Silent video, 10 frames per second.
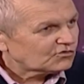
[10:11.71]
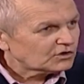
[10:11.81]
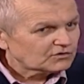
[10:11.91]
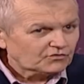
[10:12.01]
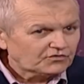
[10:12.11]

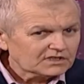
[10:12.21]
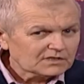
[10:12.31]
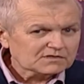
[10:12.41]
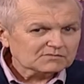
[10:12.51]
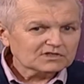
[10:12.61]
Вот в
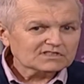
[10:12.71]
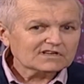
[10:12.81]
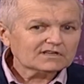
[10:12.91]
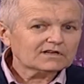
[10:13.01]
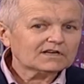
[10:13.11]
этом
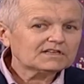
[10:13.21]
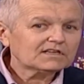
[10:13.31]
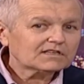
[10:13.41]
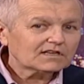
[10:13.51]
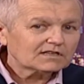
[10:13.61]
смысле они
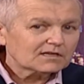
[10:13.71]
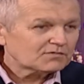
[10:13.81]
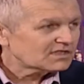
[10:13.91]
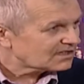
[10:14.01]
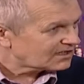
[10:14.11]
хотят
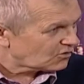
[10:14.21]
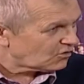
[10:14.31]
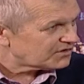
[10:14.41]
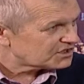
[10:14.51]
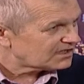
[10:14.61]
добиться
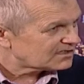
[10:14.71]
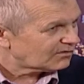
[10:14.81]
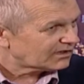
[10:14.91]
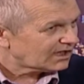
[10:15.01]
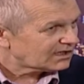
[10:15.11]
такого же
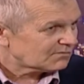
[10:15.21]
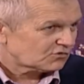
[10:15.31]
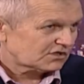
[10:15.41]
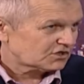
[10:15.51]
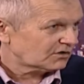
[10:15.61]
результата,
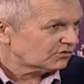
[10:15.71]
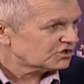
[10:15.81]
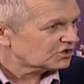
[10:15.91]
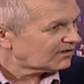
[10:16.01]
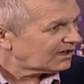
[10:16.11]
может даже
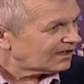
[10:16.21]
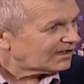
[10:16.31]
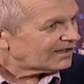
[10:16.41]
лучшего,